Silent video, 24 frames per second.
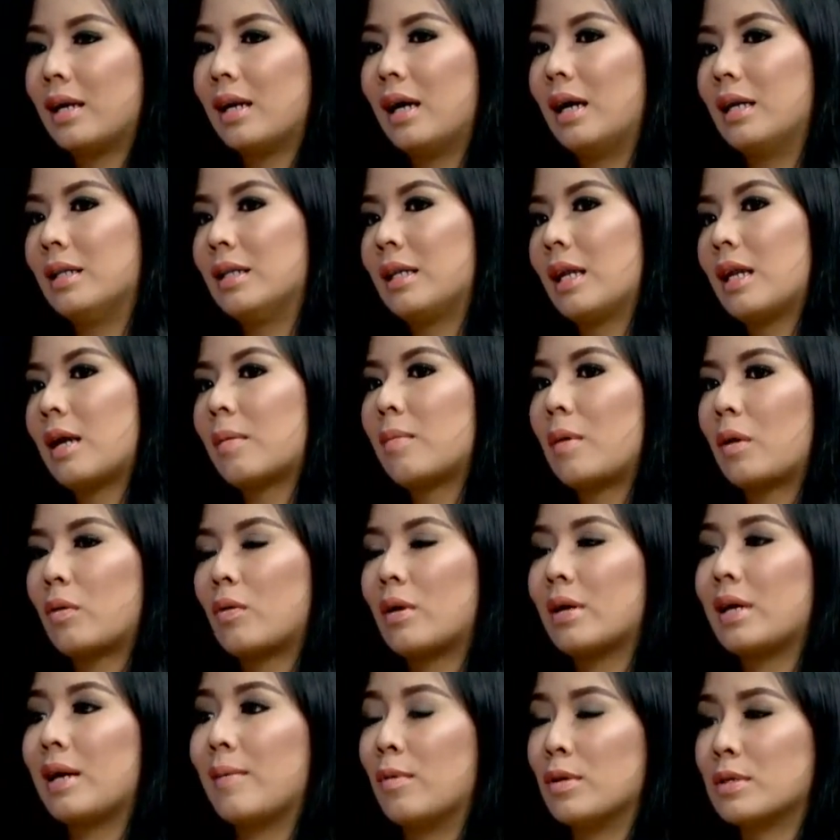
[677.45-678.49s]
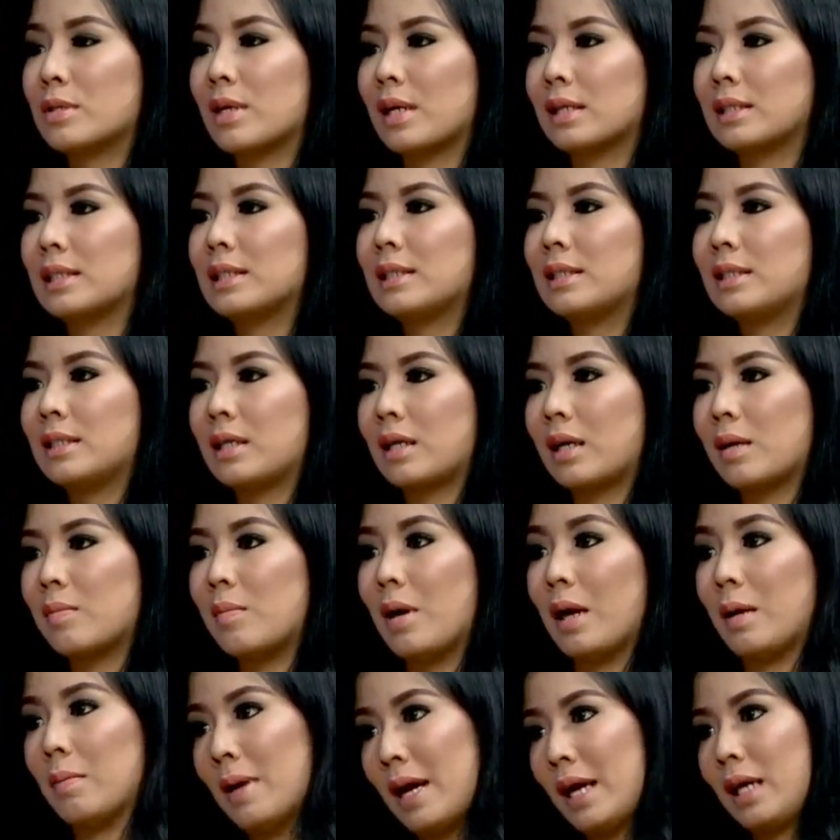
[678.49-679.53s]
dan tidak melakukan demonstrasi secara
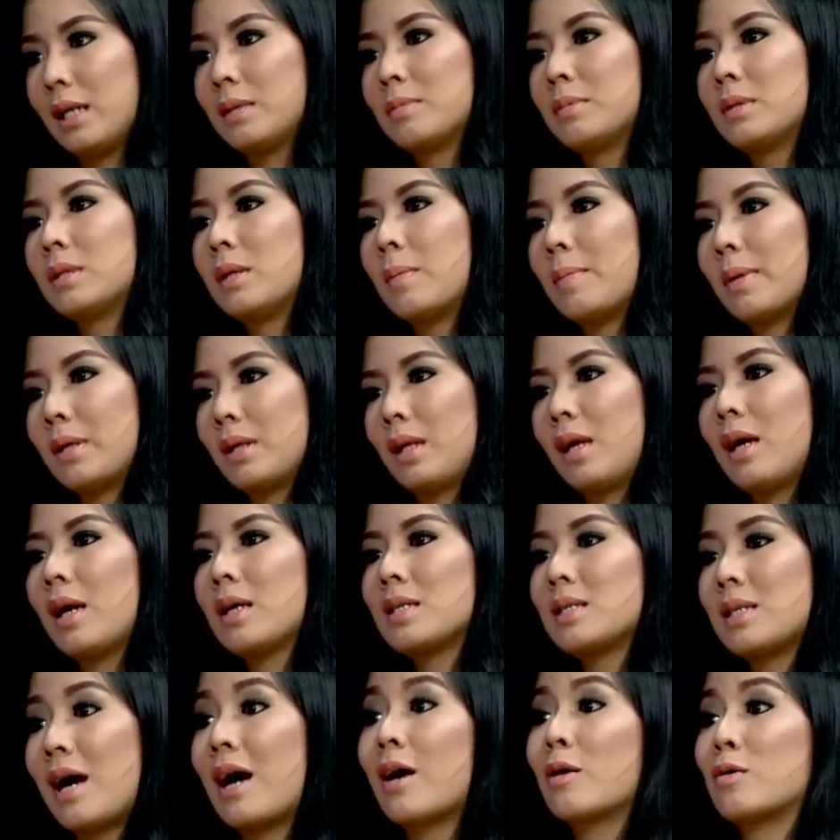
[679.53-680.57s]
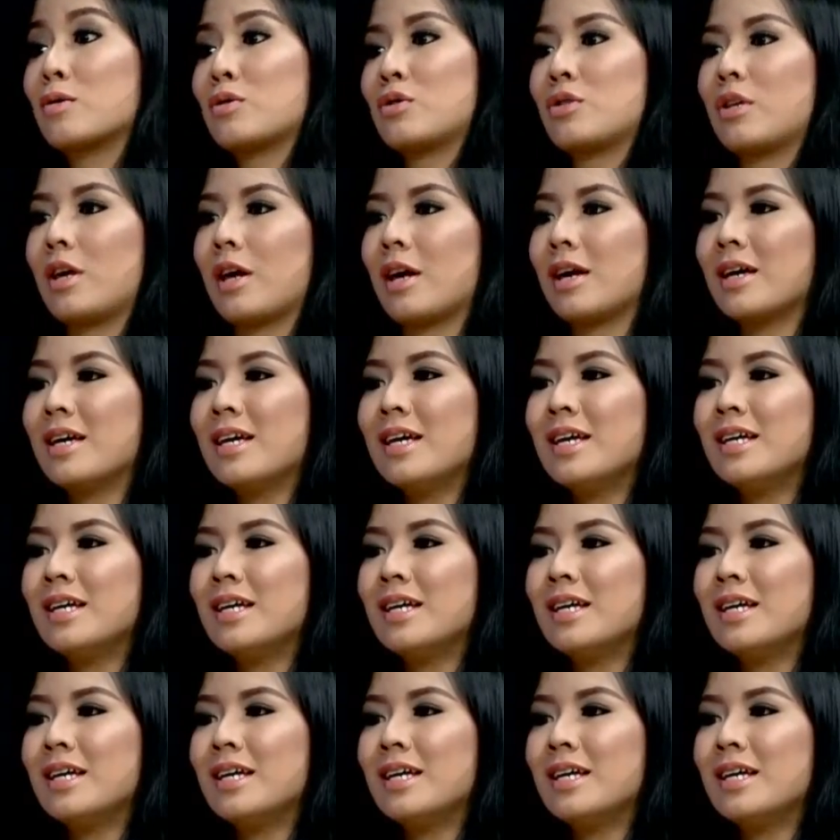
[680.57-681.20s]
baik-baik seperti seharusnya.